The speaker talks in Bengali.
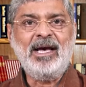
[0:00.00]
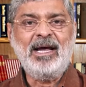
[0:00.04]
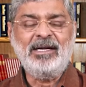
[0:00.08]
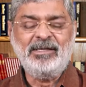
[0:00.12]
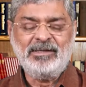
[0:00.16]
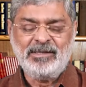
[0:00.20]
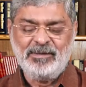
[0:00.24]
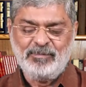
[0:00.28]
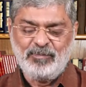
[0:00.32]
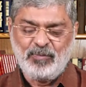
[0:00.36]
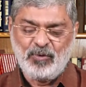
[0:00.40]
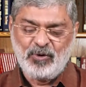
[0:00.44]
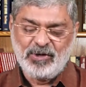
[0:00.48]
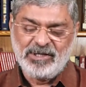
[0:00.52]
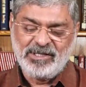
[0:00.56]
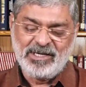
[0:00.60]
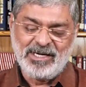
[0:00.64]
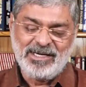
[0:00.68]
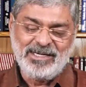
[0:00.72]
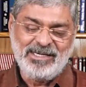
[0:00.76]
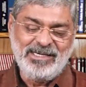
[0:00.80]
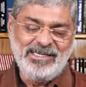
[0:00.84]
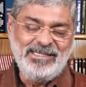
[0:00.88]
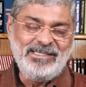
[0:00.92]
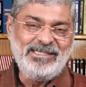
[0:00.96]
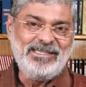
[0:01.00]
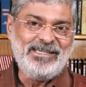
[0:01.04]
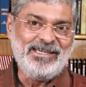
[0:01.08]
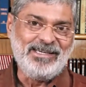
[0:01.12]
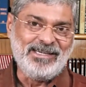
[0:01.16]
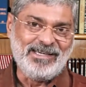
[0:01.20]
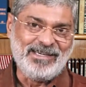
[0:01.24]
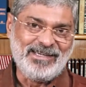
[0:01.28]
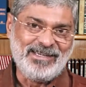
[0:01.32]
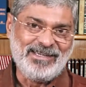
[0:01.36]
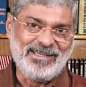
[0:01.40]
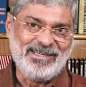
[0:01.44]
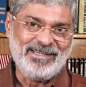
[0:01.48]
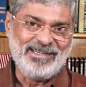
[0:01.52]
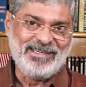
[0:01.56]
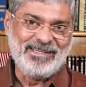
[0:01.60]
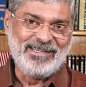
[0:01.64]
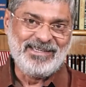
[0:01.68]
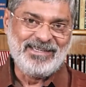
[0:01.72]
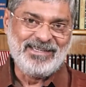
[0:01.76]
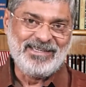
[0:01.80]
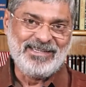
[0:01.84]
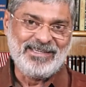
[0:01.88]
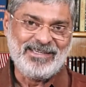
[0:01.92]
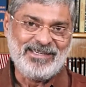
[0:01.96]
আর সেই পর্যায়ের নিচে
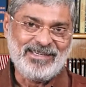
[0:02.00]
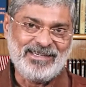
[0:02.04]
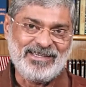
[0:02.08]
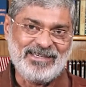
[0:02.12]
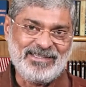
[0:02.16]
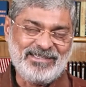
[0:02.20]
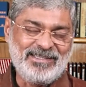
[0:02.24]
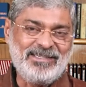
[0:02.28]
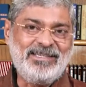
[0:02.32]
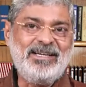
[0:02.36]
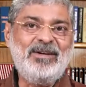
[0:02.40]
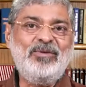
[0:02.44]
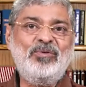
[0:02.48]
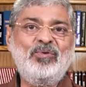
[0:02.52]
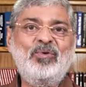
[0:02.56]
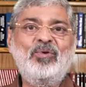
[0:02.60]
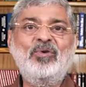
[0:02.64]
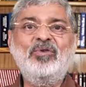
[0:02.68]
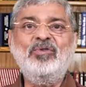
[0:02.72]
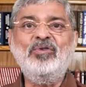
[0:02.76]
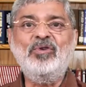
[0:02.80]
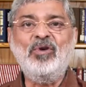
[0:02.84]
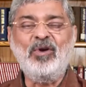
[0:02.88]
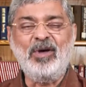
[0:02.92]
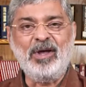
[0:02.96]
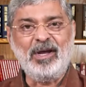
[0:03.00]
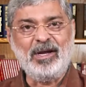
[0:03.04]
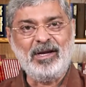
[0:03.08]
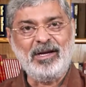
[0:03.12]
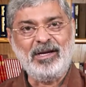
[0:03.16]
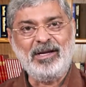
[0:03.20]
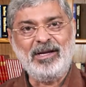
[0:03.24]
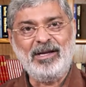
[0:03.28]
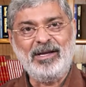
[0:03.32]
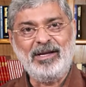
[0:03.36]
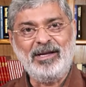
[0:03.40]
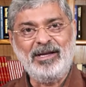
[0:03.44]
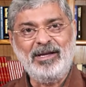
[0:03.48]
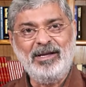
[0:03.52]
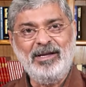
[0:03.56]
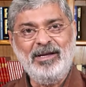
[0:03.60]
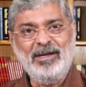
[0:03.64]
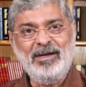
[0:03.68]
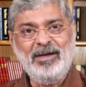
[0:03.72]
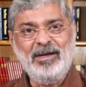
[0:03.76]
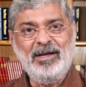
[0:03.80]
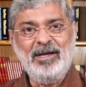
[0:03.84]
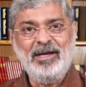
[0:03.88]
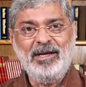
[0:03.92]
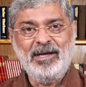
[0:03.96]
সেটা রোগ নয়
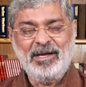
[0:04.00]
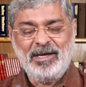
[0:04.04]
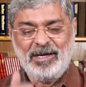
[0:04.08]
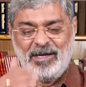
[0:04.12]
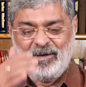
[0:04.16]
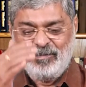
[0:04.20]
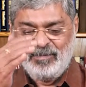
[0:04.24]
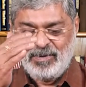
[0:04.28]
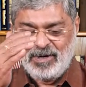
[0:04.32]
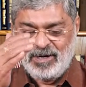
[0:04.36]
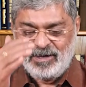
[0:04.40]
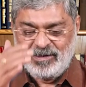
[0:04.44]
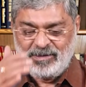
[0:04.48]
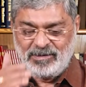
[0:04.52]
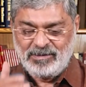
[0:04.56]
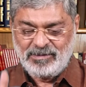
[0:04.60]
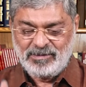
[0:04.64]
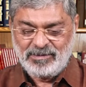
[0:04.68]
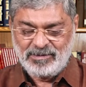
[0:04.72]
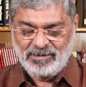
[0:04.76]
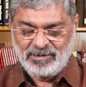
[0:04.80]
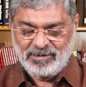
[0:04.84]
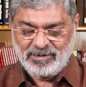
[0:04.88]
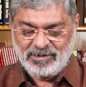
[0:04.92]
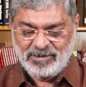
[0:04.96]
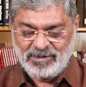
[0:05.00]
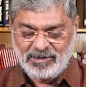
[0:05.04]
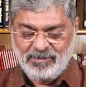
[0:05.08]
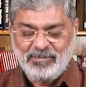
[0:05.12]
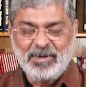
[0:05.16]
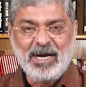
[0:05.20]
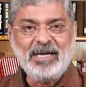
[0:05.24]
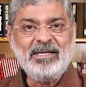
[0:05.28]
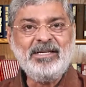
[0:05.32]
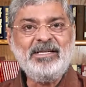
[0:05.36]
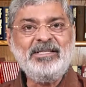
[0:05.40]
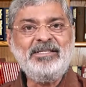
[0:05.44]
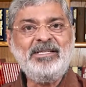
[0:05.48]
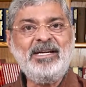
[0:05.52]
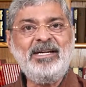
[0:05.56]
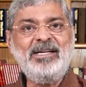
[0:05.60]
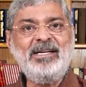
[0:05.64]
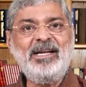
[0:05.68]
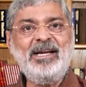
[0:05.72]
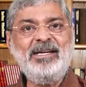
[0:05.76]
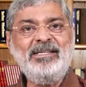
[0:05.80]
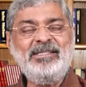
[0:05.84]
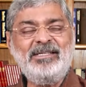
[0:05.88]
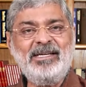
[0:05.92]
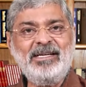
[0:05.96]
এবার ডিমার্কেশন
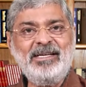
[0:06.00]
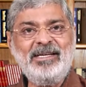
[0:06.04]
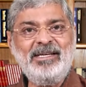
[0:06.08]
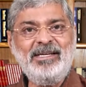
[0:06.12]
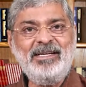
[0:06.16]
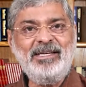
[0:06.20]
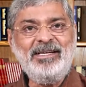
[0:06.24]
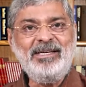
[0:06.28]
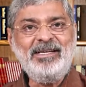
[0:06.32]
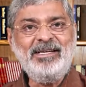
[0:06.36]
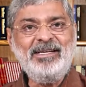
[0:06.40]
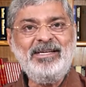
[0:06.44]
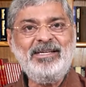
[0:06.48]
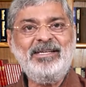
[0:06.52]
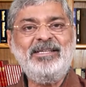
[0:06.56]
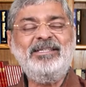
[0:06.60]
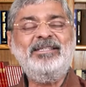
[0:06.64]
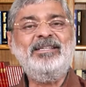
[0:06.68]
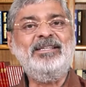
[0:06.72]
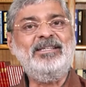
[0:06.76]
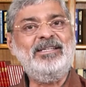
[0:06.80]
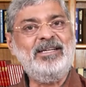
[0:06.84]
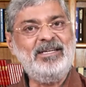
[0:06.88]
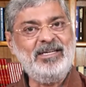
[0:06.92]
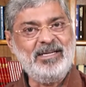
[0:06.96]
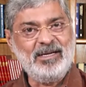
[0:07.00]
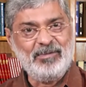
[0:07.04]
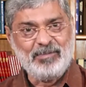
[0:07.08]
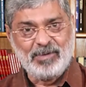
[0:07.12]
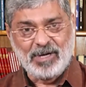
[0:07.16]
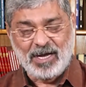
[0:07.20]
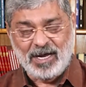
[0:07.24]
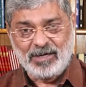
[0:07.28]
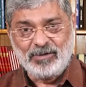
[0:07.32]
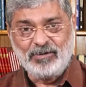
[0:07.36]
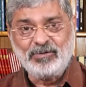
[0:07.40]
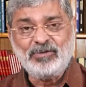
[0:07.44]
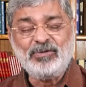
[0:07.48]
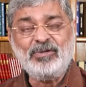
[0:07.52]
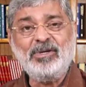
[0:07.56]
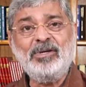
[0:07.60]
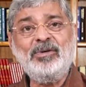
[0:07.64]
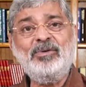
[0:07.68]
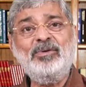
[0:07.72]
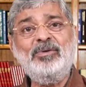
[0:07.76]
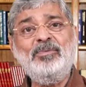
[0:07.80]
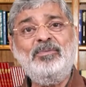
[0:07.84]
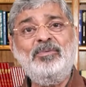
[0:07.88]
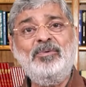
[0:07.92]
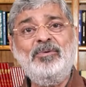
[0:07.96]
লাইনটা কি সেটা নিয়ে আমরা আলোচনা
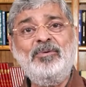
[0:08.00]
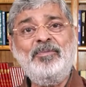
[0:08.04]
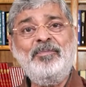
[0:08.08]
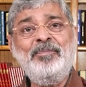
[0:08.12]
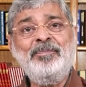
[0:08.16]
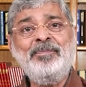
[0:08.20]
করব